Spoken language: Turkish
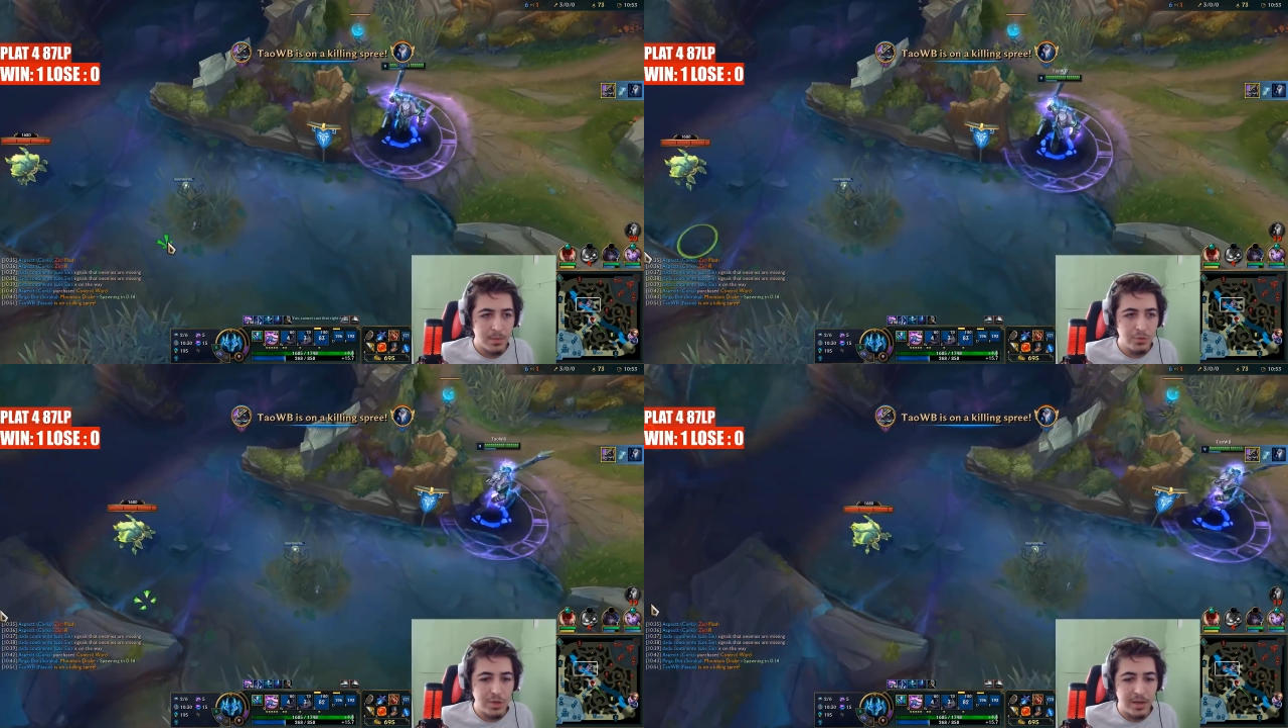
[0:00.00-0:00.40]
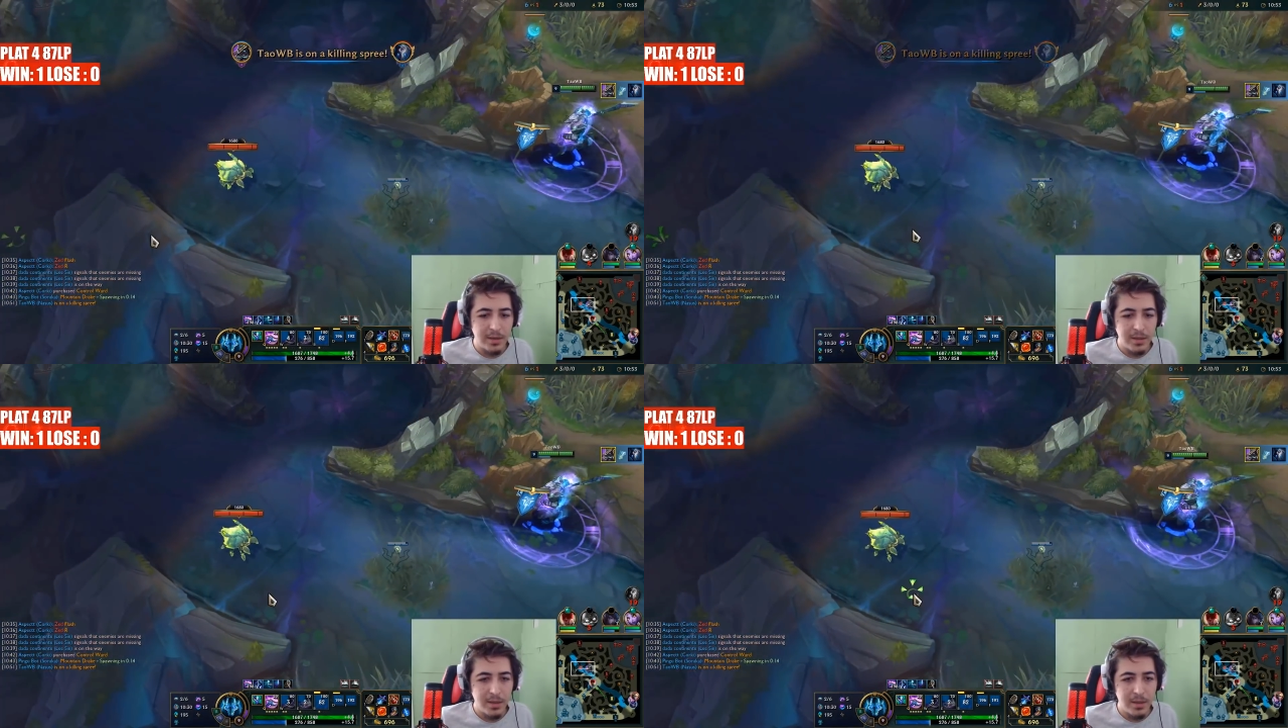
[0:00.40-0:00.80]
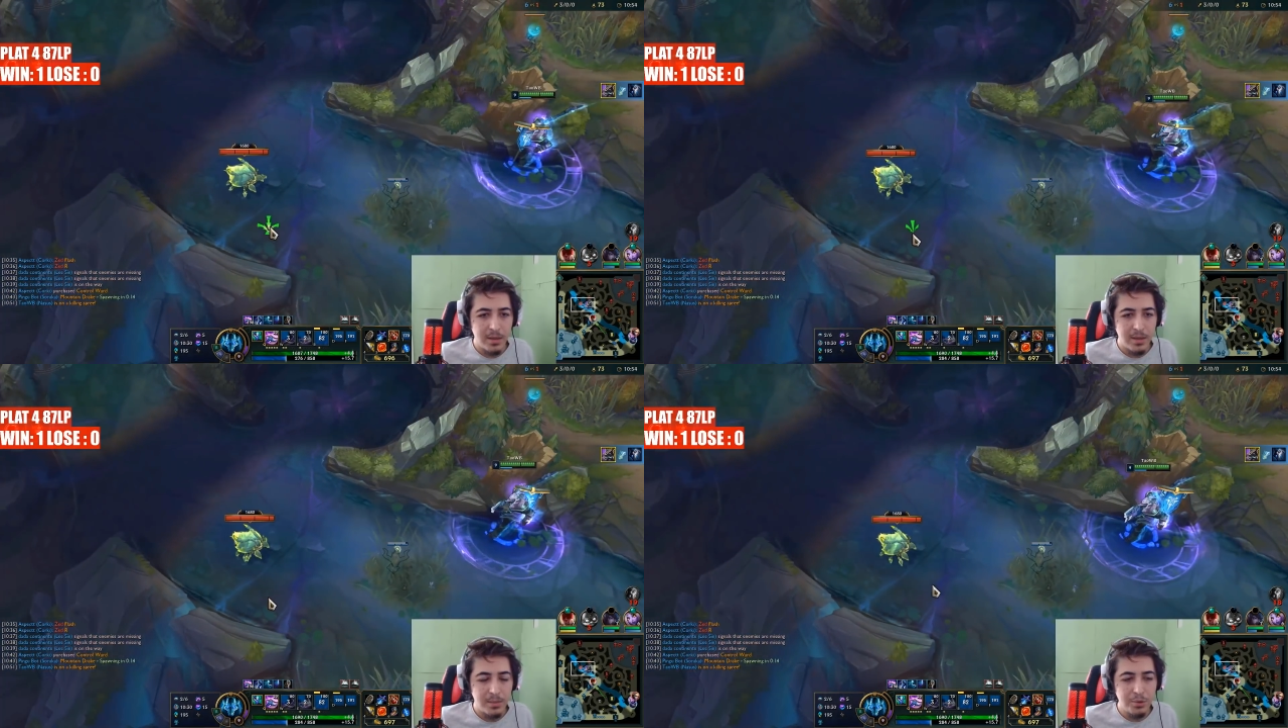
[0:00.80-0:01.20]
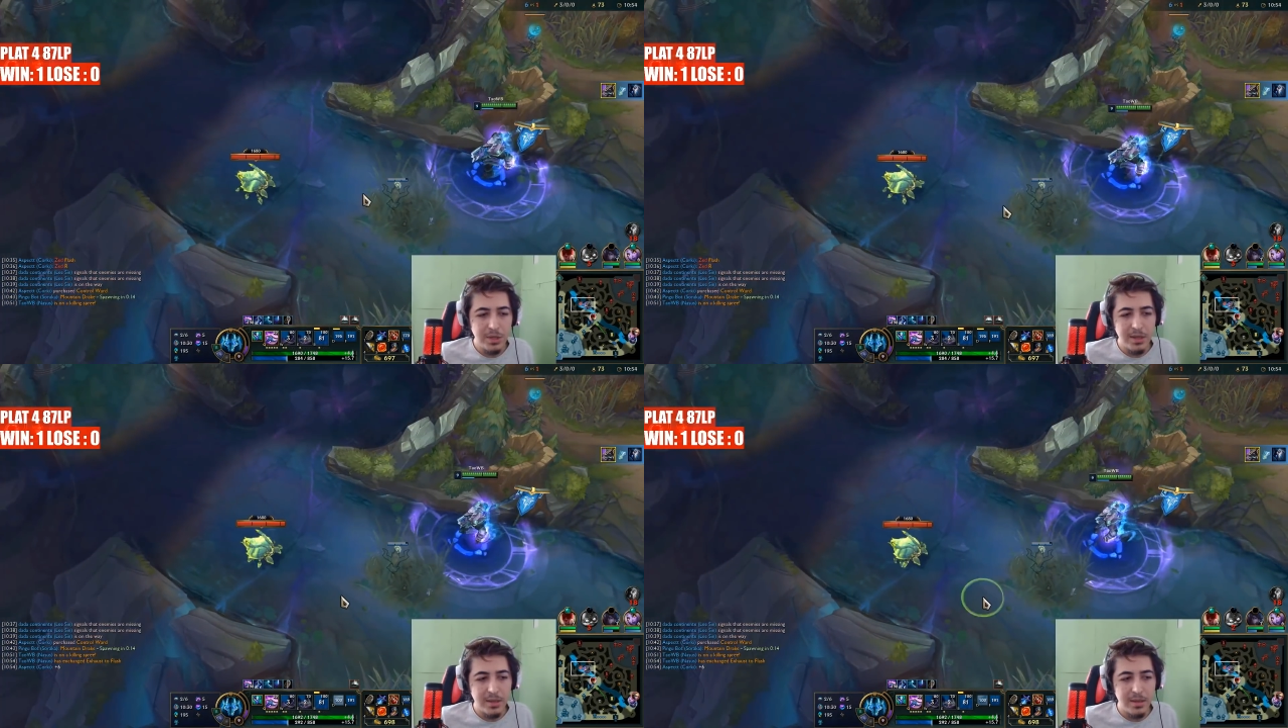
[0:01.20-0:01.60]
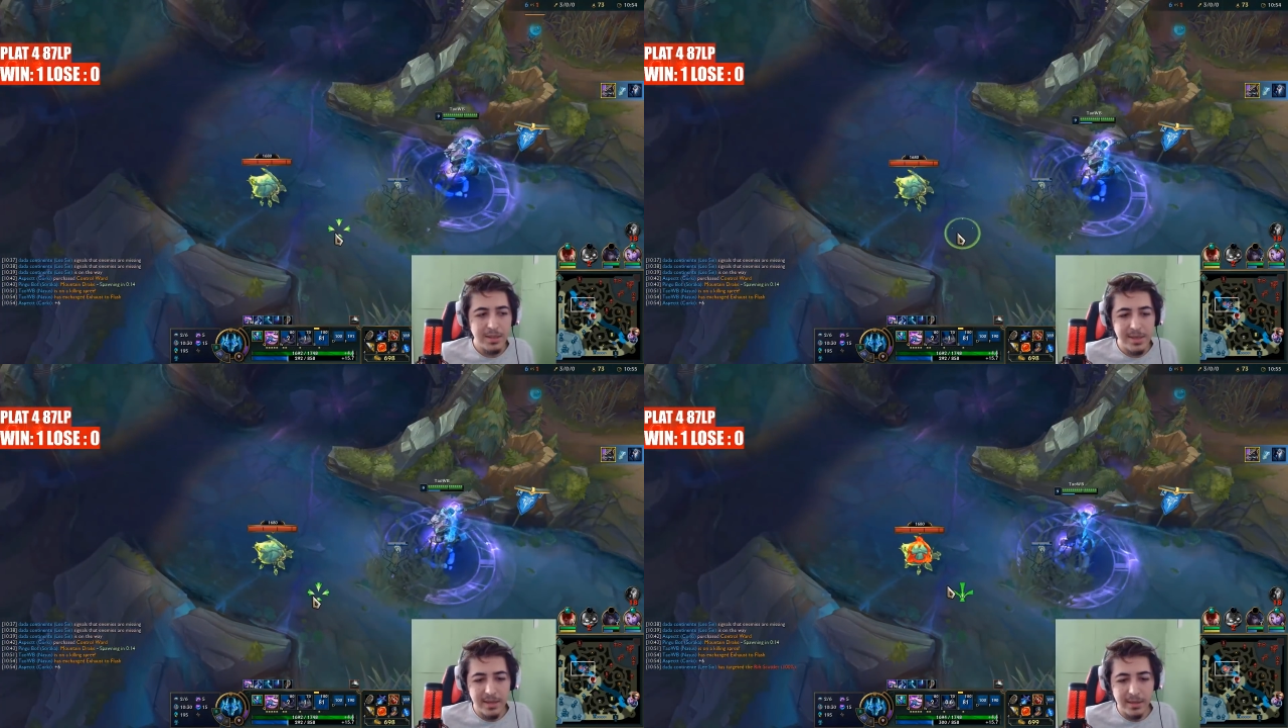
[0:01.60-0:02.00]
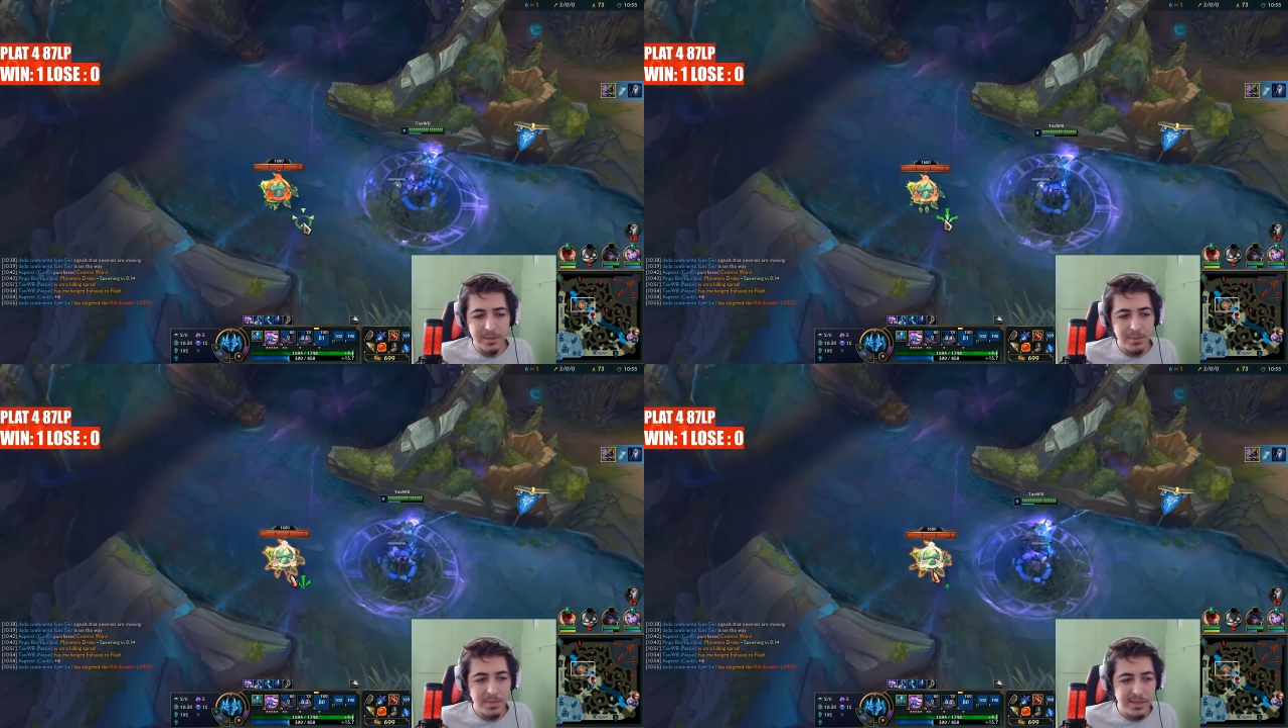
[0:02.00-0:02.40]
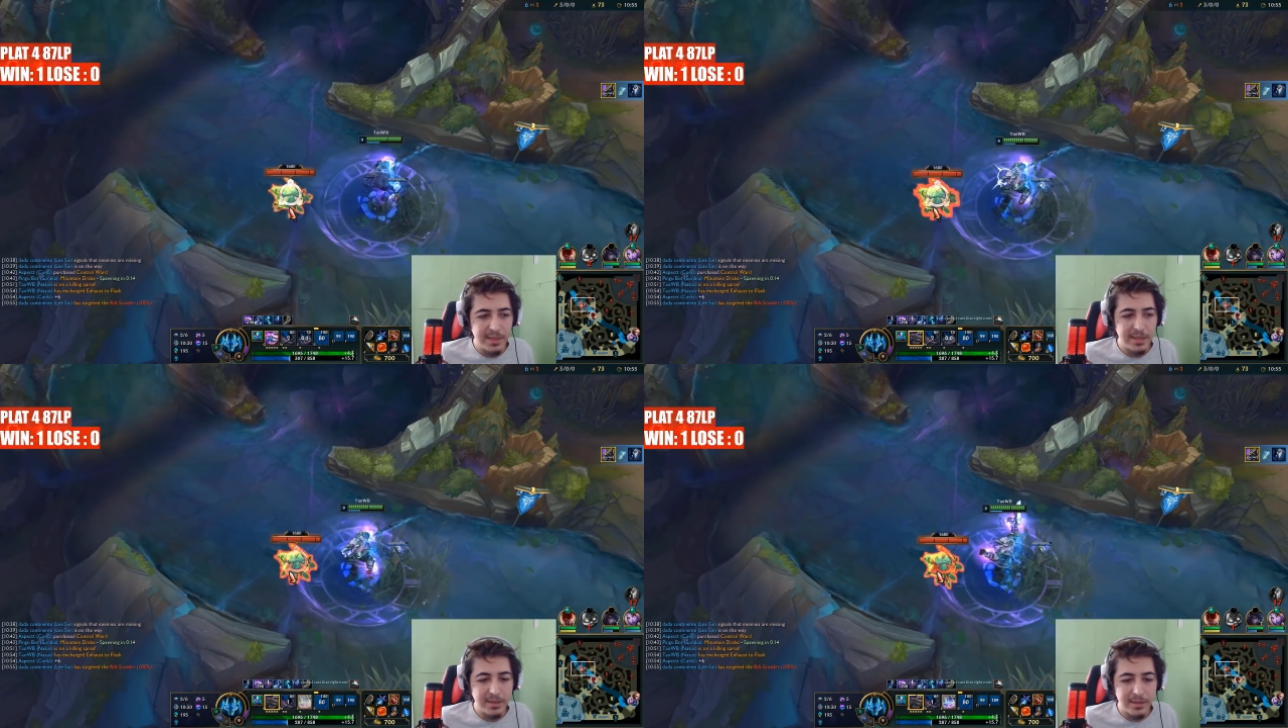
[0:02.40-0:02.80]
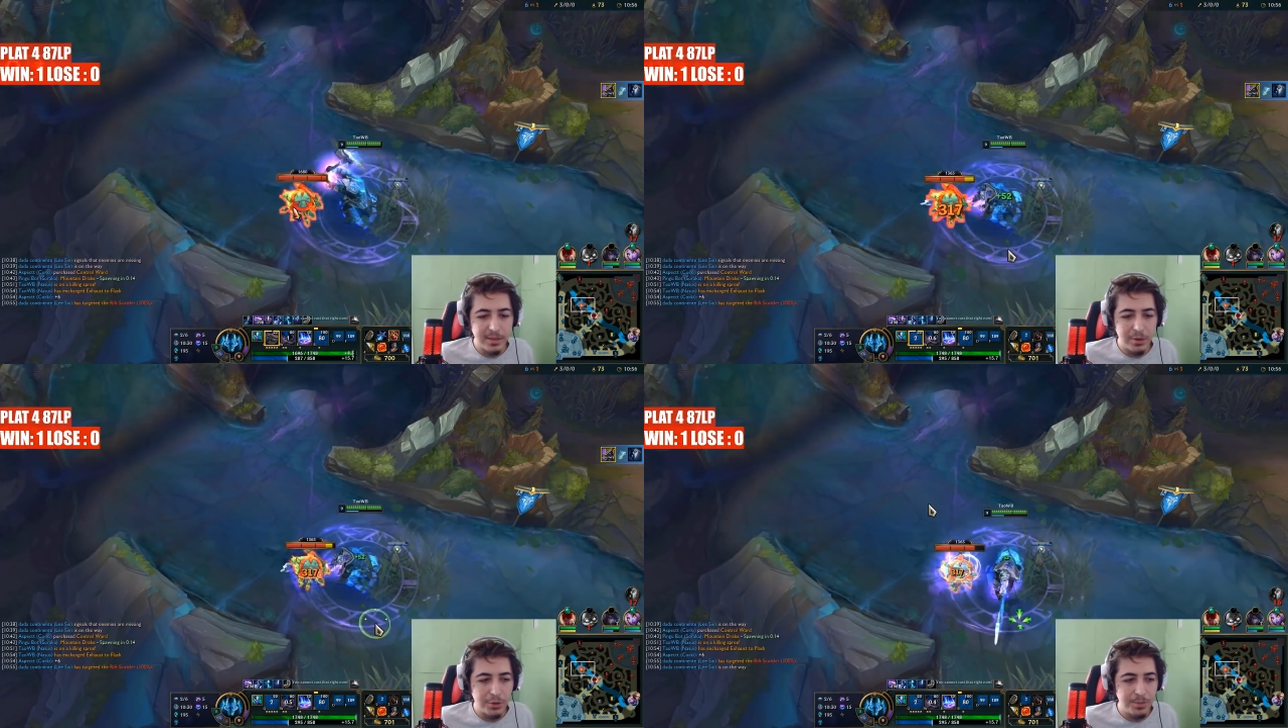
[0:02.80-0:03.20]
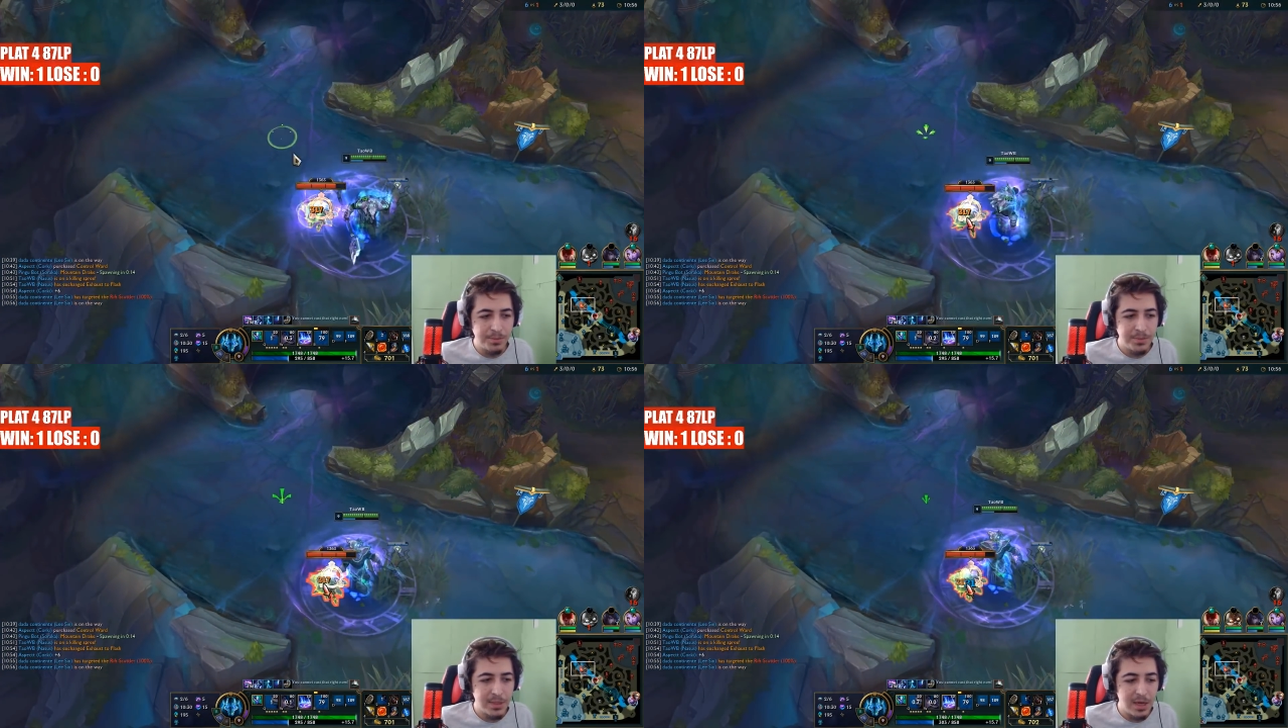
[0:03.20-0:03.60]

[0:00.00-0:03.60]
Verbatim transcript: Güzel. Burada nasıl anladım? Mid'de Kinder'ı gördüm.